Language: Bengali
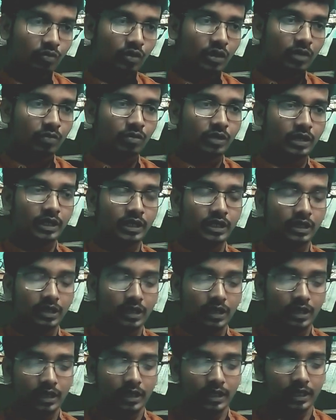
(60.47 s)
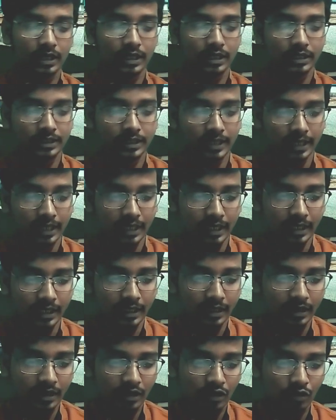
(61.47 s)
তো মোটামুটি
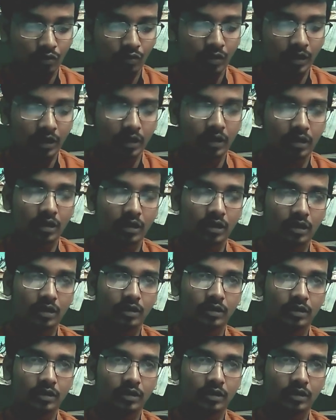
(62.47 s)
সেখানে ওনার